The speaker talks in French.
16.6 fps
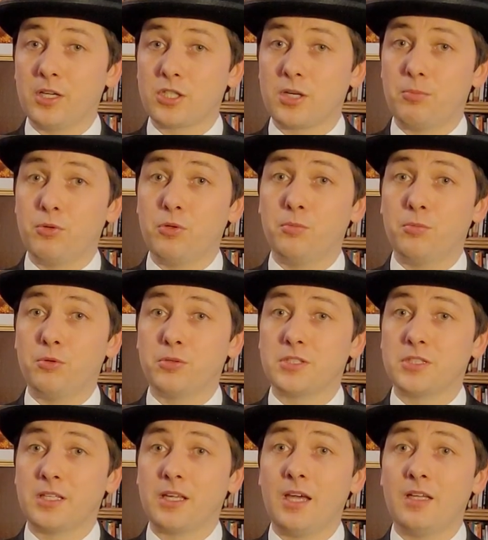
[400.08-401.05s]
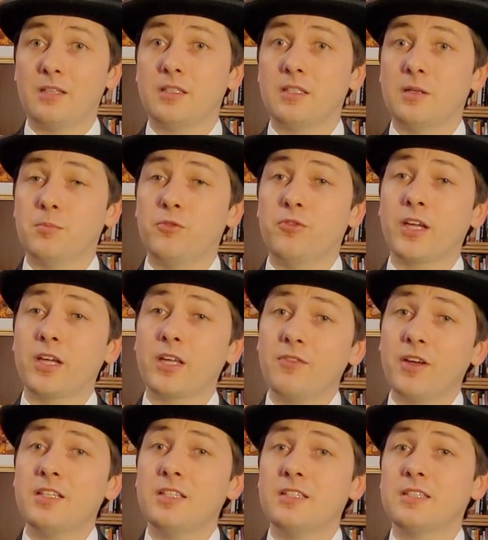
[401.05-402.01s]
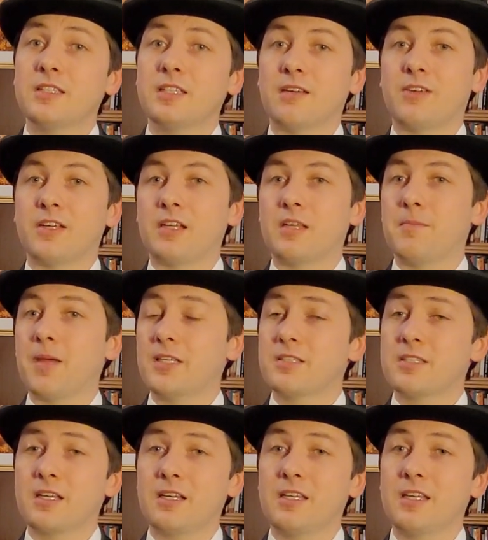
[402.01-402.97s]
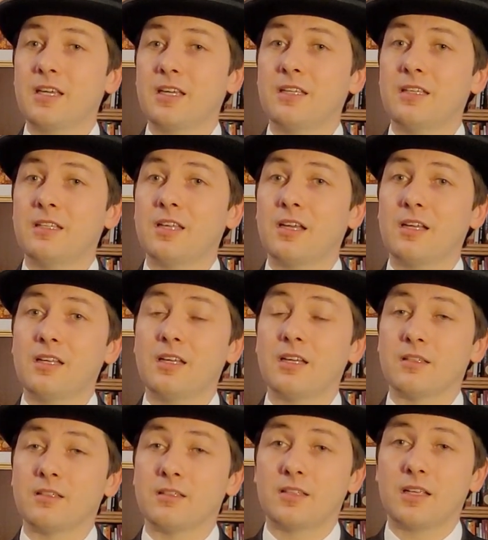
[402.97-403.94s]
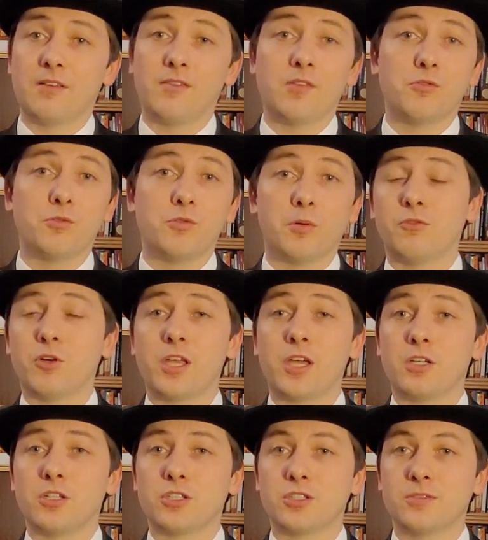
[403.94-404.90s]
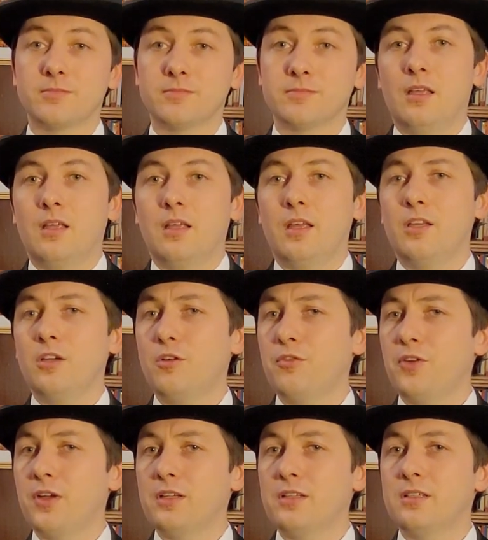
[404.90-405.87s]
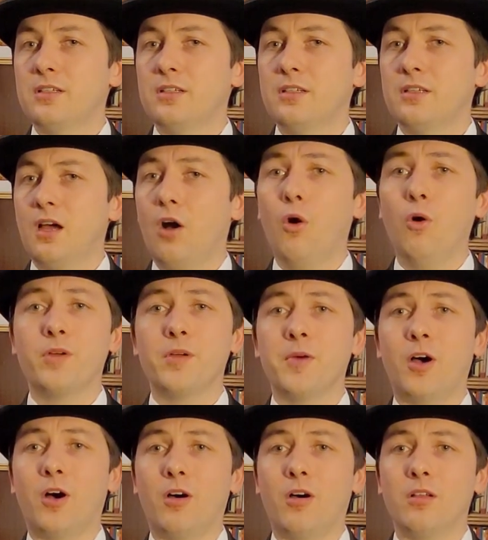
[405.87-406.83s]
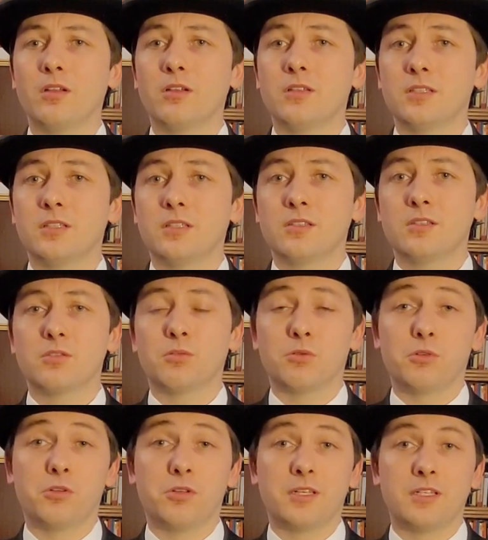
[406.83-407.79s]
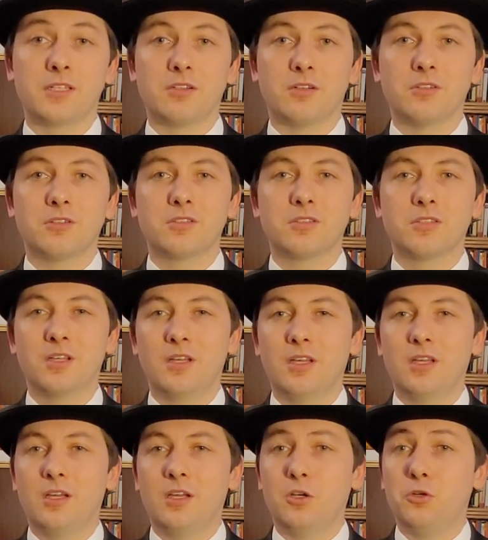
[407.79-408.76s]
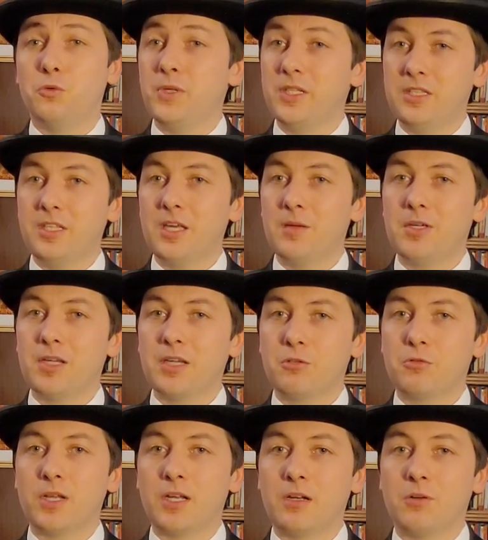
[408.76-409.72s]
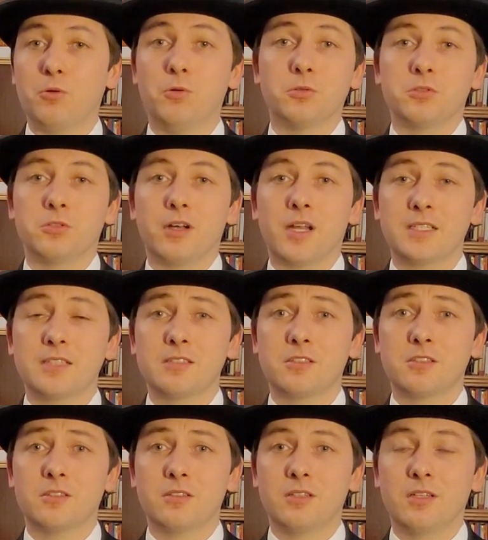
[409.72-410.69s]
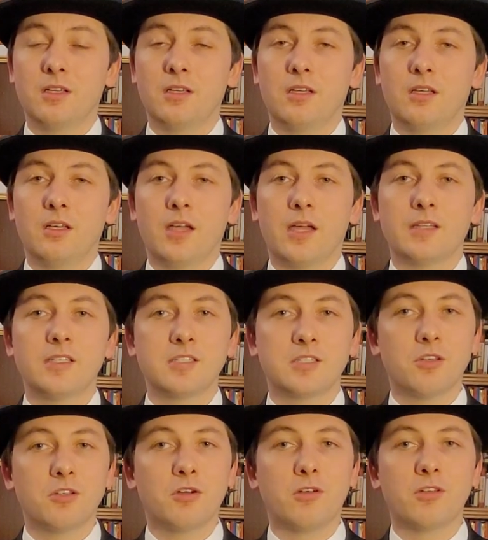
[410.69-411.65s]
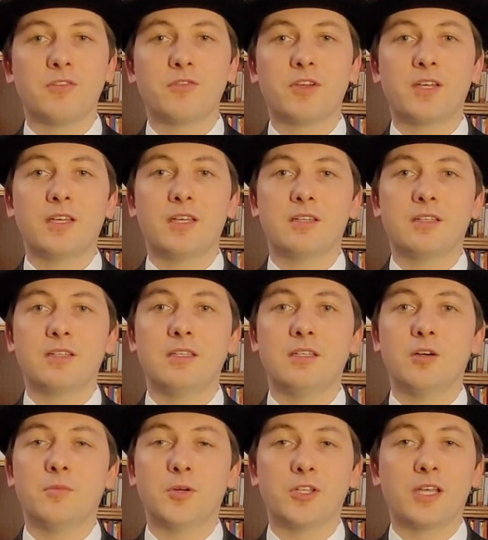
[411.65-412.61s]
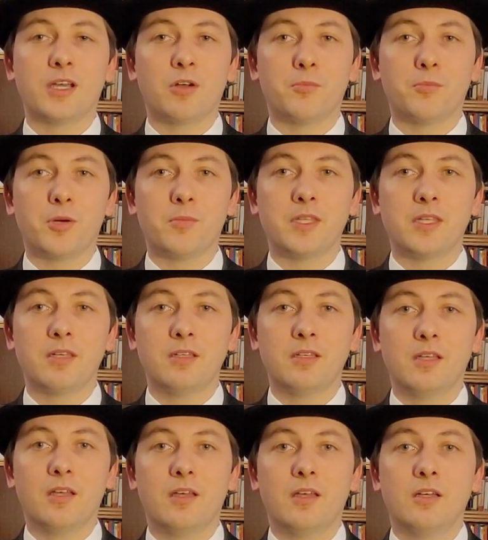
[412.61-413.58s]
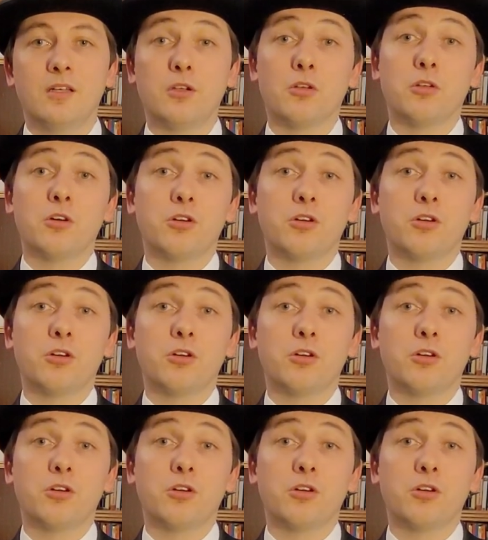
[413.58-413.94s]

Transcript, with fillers: un chapeau pour ses gardes qui pouvaient rivaliser avec les bersaglieri italiens qu'elle avait vus en voyage. Et enfin, à Hockham Hall, son lieu de naissance, le huitième et actuel comte de Leicester, un descendant des frères qui commandèrent le premier, donne